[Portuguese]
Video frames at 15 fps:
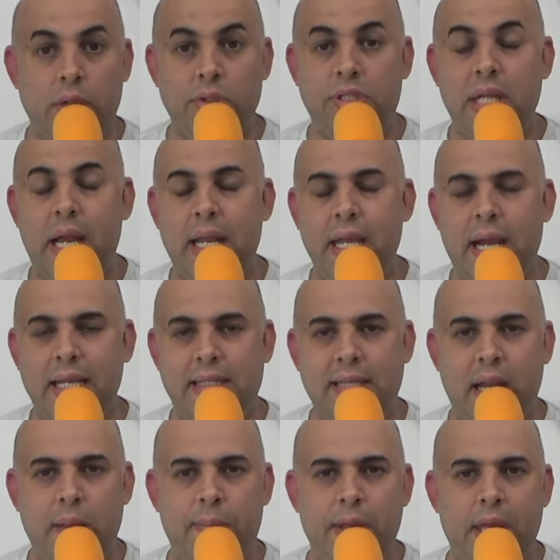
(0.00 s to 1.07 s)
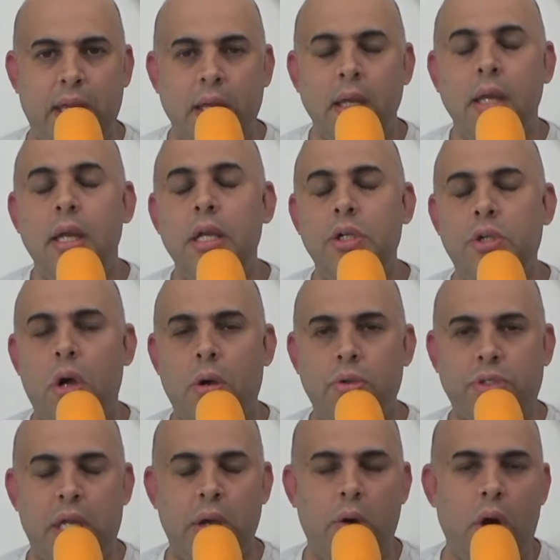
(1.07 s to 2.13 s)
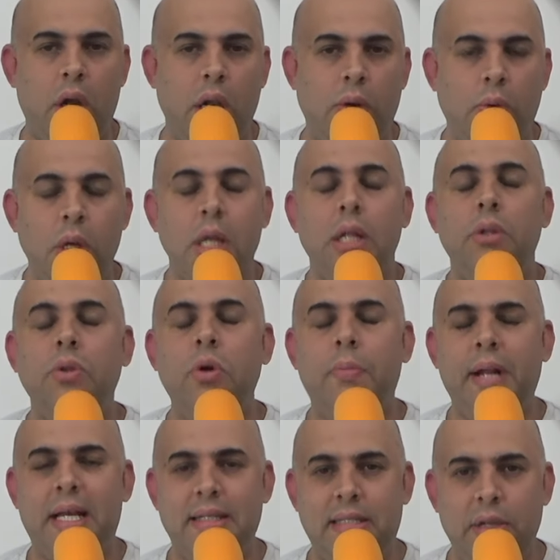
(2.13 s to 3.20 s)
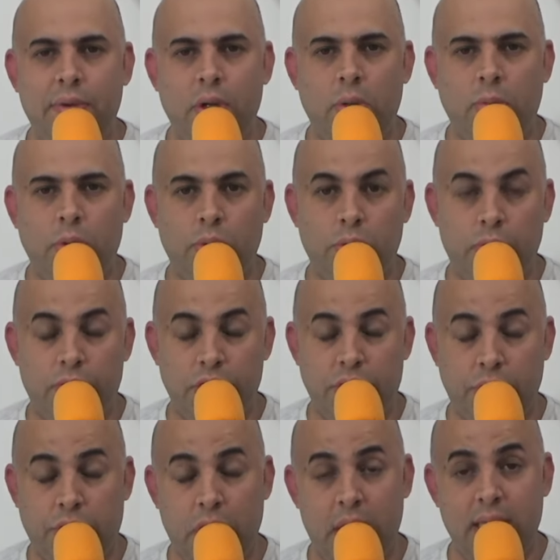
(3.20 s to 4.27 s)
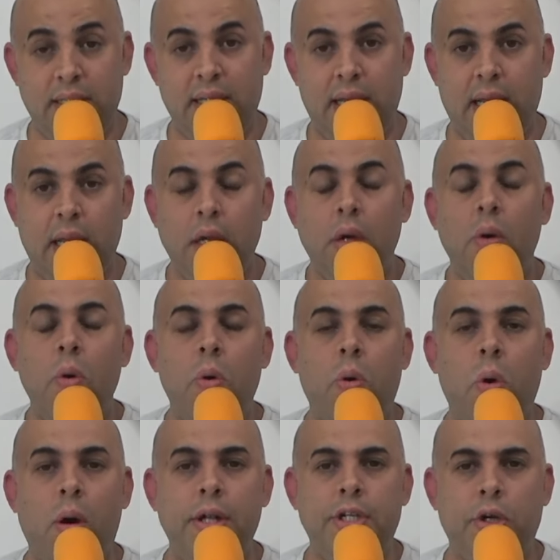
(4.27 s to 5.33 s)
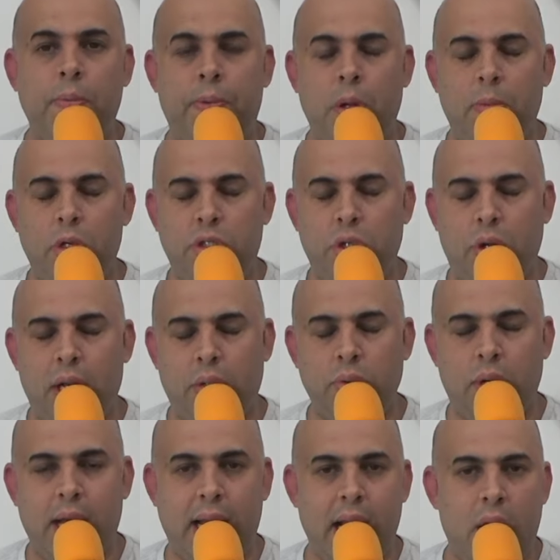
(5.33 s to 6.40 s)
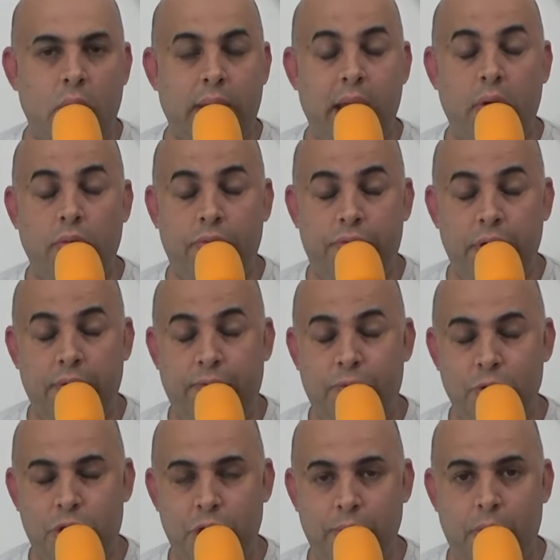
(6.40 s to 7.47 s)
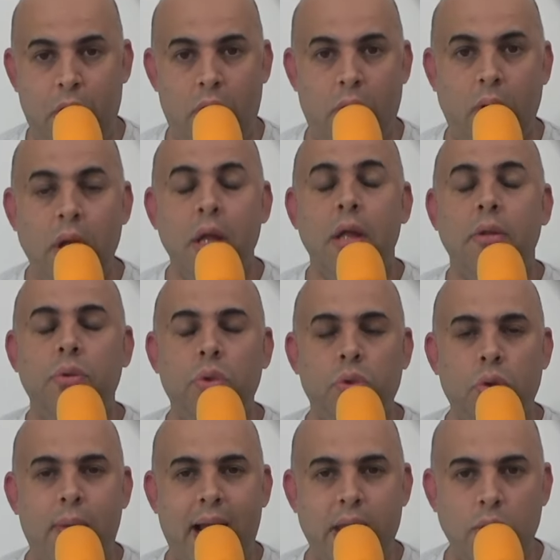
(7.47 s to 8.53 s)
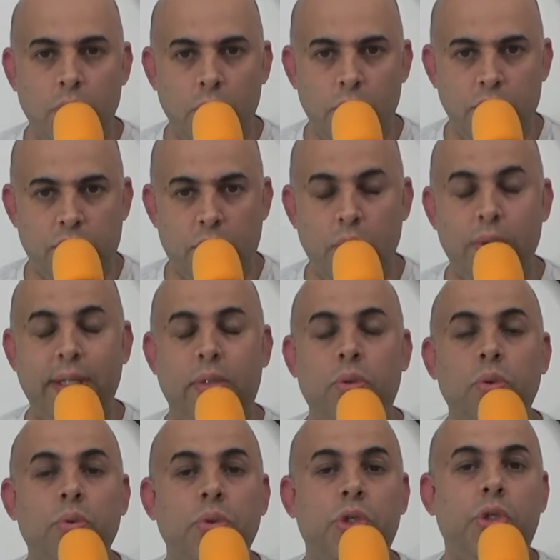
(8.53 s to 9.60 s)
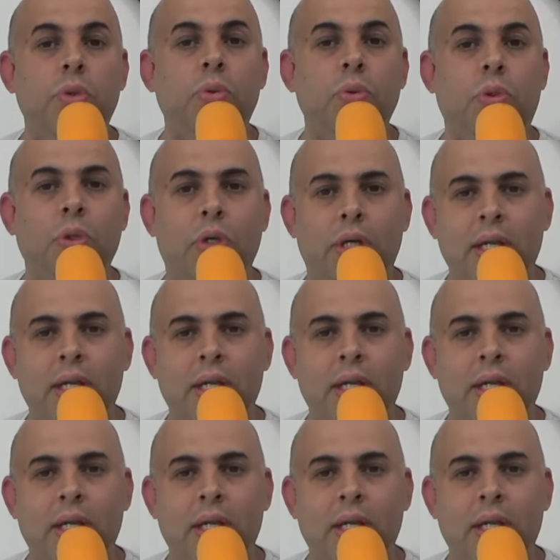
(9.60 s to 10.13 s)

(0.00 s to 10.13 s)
Série A e Série B e jogos que rolam no Brasil e no mundo. Você utiliza o código promocional do canal que é o VFutebol tudo maiúsculo e tudo junto.